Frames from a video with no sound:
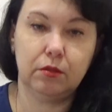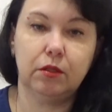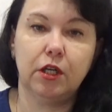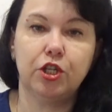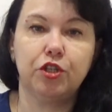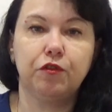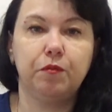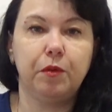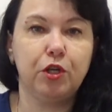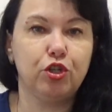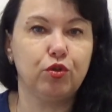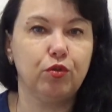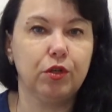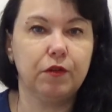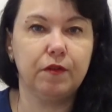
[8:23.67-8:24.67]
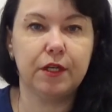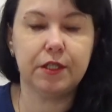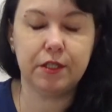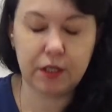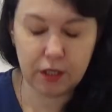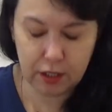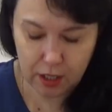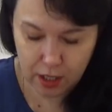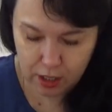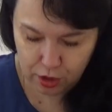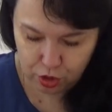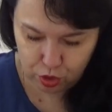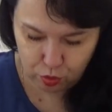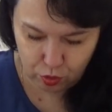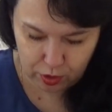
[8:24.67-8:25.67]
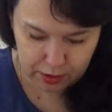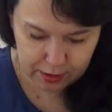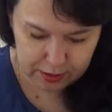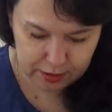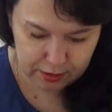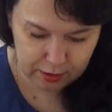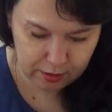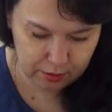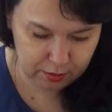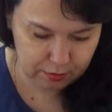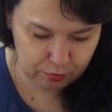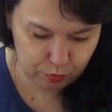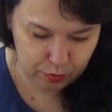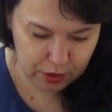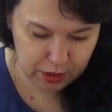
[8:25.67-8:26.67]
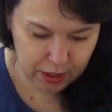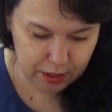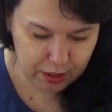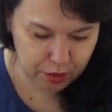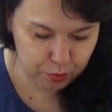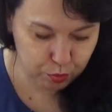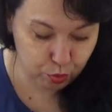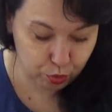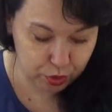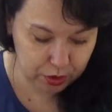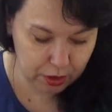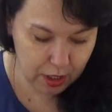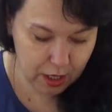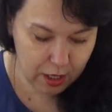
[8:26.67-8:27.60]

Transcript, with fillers: даже в большой квартире, столько стен у меня не будет.